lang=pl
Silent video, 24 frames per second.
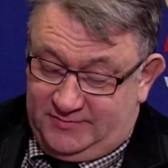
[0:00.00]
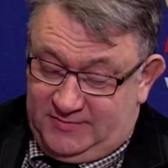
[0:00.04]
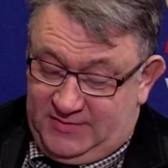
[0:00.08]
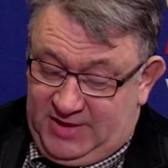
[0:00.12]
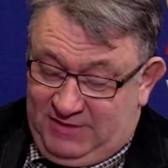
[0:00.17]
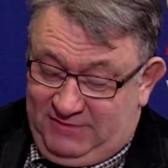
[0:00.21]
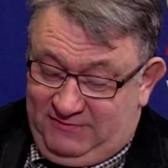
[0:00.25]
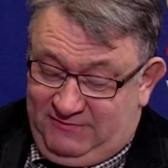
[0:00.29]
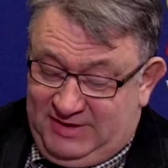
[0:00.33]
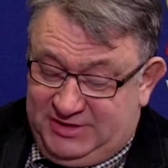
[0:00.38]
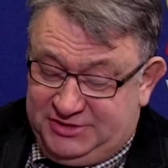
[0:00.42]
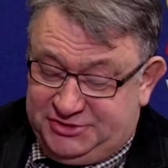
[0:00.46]

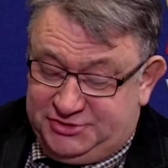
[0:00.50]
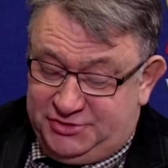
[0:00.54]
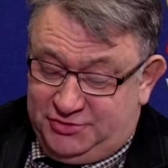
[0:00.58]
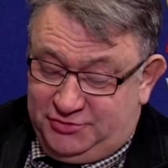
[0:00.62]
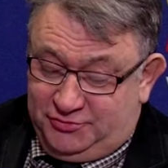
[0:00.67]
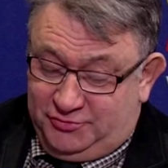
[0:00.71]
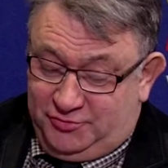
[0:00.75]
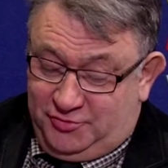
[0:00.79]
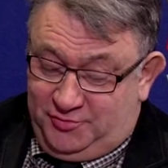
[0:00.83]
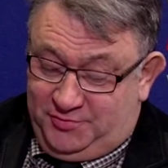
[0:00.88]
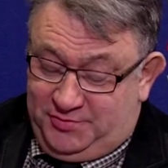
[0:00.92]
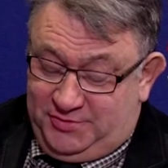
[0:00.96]
właśnie
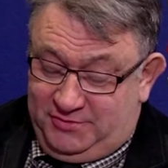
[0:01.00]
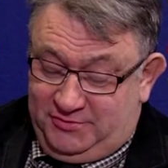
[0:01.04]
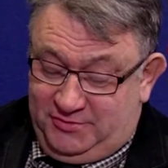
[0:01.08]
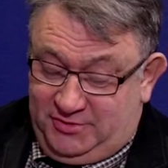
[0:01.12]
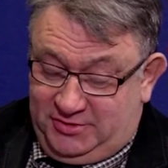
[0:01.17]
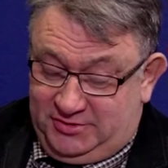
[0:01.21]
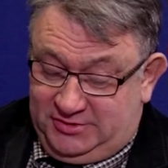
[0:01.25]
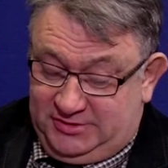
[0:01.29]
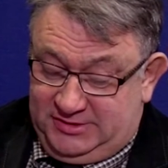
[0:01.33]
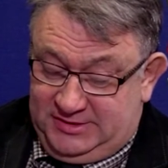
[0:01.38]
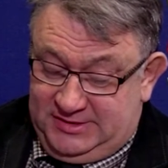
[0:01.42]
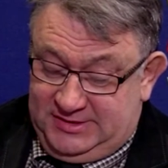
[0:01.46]
odkupił
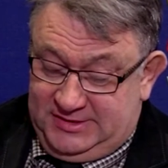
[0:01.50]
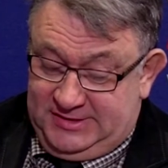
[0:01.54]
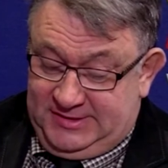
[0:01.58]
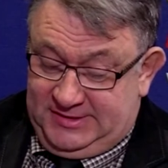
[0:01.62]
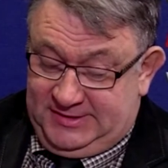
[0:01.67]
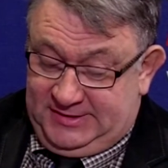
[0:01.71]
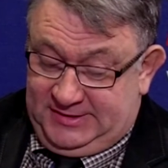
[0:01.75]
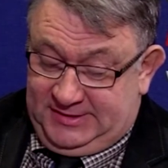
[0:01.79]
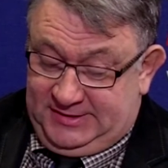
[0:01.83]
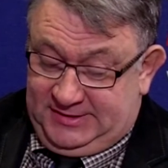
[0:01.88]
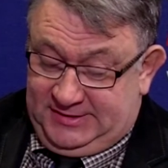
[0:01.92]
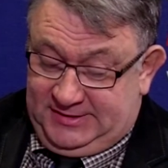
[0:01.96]
od,
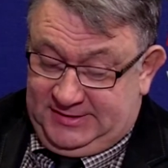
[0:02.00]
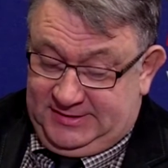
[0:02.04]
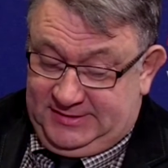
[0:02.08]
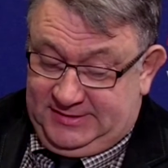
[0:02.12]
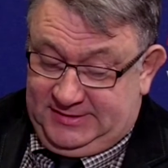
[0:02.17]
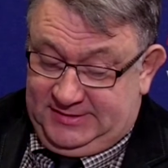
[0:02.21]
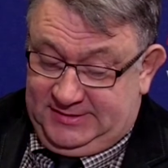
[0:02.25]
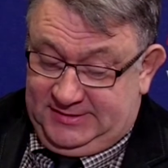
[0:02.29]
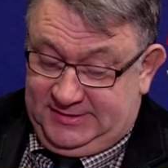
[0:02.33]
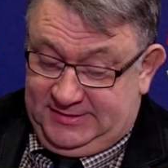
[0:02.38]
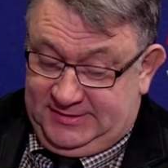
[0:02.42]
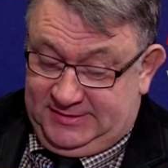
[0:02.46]

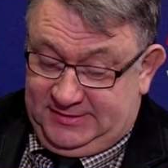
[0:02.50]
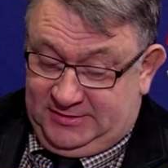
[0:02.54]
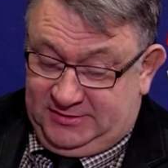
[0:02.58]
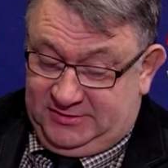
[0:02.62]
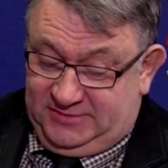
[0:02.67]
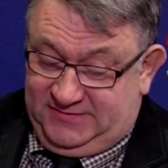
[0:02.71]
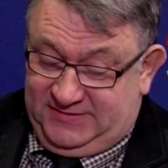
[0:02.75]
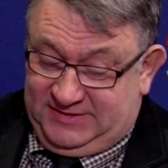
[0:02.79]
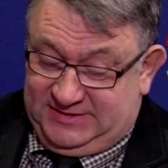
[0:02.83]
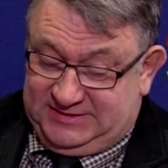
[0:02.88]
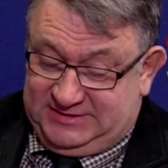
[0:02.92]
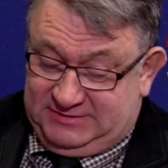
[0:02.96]
e,
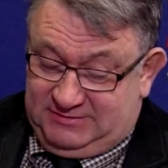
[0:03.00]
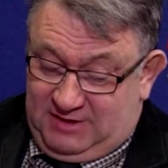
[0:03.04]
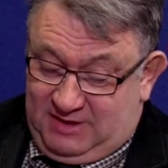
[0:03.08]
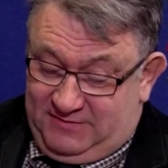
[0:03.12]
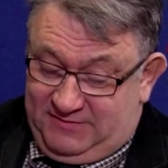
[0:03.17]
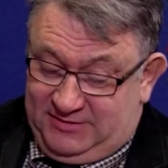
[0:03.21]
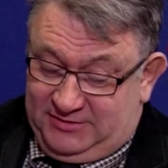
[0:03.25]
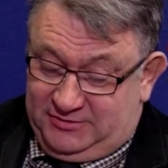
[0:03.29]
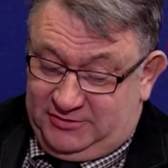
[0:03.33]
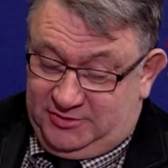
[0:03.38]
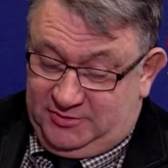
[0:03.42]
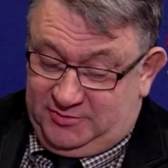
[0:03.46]
od
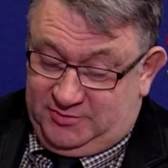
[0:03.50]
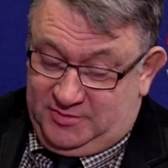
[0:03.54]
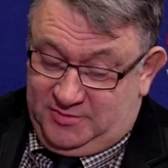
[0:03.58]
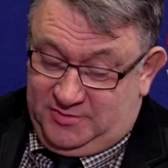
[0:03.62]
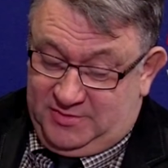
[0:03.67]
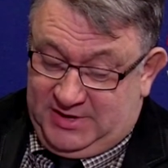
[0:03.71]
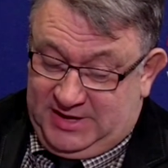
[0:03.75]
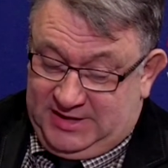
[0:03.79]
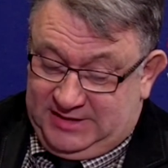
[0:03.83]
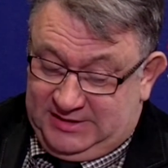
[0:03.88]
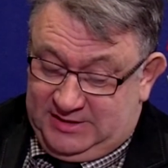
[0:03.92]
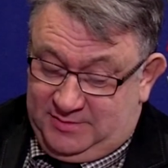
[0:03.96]
Wacława, który był
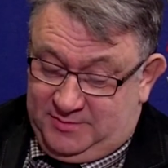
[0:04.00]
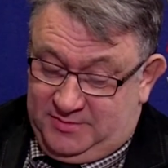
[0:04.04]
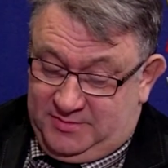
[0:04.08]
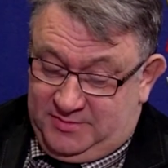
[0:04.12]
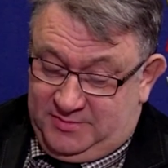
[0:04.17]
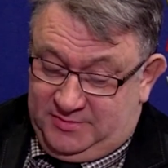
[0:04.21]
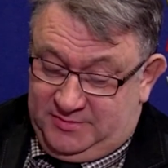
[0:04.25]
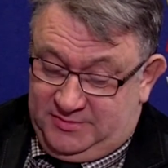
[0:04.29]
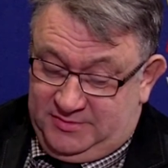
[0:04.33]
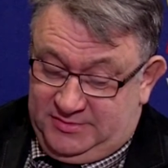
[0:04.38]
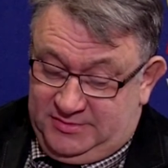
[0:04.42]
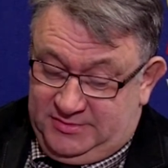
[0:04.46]
bratem
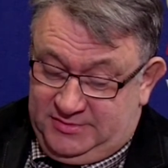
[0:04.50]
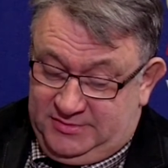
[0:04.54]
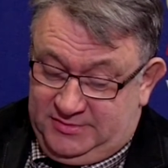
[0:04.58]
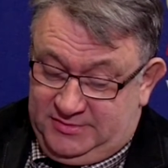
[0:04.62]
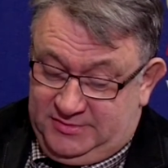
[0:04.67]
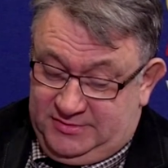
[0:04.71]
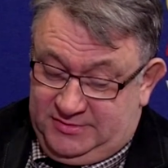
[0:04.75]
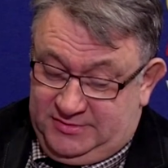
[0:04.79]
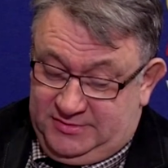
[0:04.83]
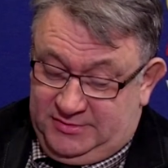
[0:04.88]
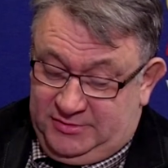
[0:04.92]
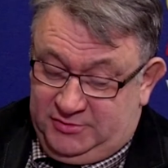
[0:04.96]

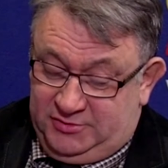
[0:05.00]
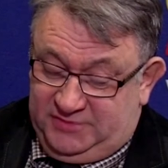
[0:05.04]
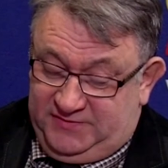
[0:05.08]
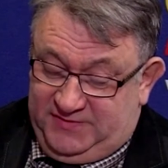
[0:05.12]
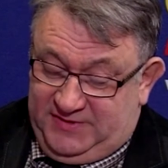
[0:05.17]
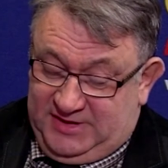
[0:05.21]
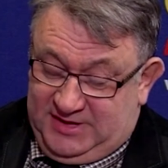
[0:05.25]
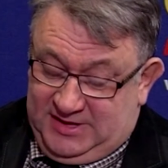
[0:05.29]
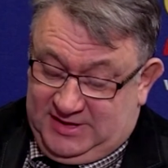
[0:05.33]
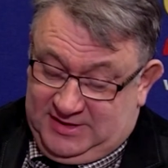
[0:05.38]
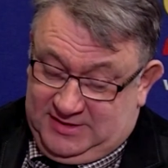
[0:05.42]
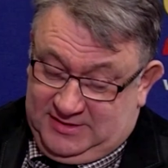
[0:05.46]
mm,
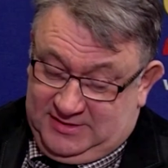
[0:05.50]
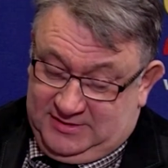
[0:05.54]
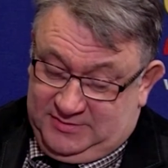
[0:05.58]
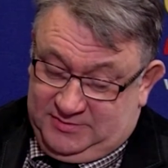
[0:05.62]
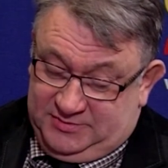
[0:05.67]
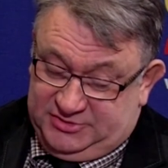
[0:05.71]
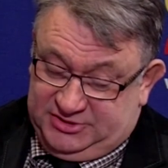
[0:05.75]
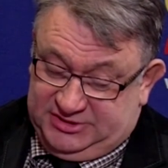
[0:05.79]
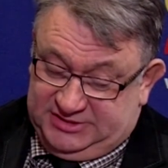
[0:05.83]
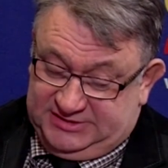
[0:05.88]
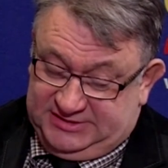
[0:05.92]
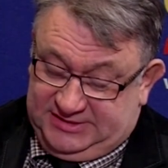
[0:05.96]
Ludwika
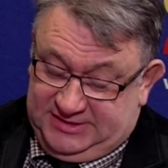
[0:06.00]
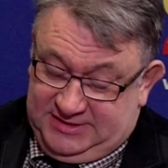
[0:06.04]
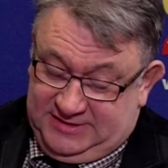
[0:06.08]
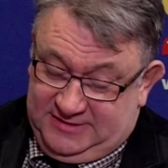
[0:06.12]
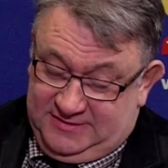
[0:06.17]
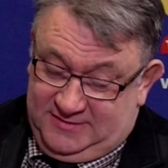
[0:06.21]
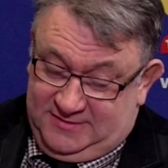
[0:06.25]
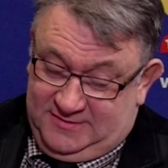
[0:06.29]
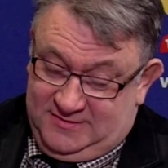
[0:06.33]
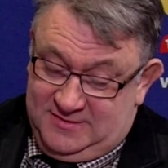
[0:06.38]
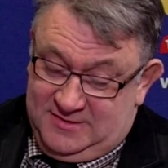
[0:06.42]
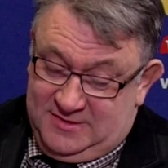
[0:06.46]

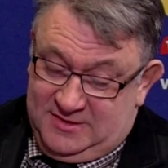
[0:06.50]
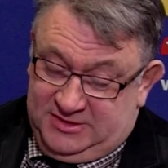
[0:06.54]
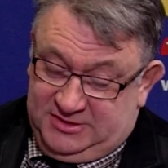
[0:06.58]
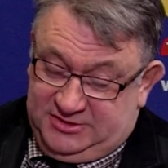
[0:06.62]
Brzeskiego,